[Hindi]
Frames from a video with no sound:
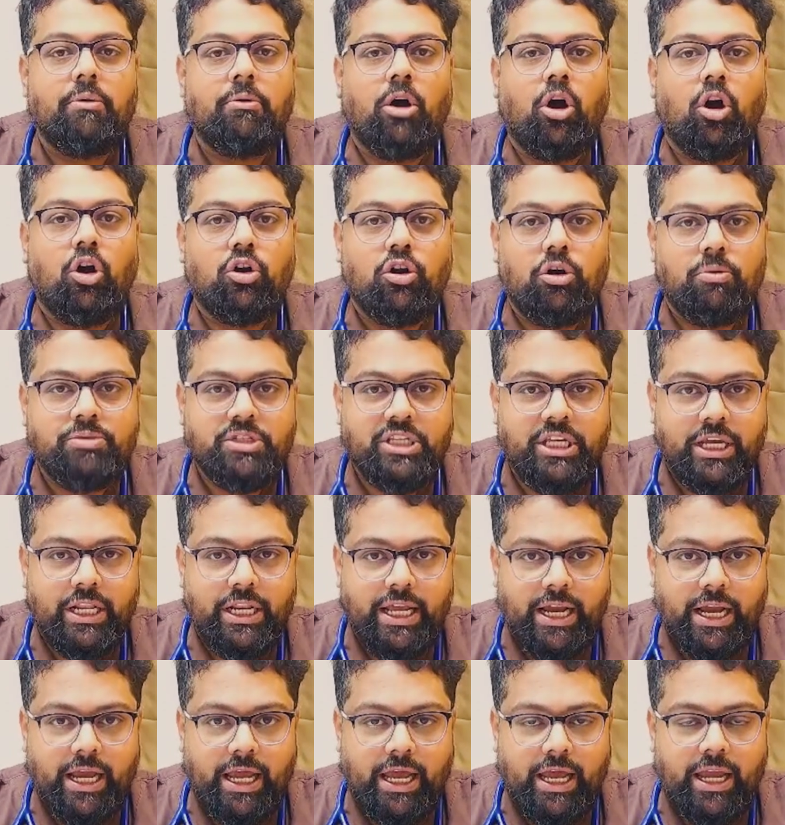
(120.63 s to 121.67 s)
ऑटोपसी के लिए
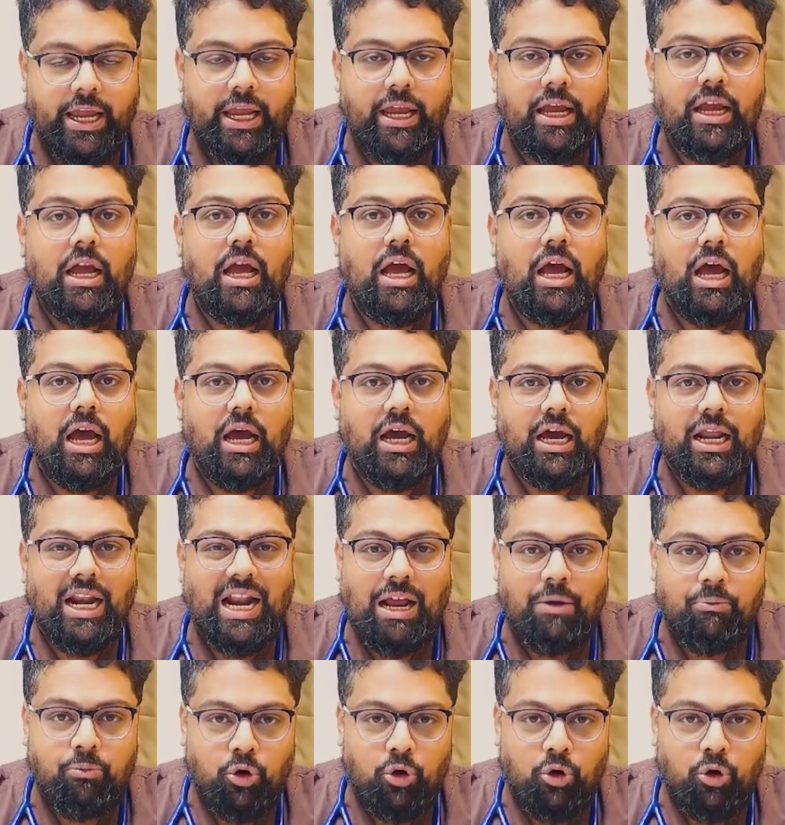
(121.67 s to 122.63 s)
गया है अगर आप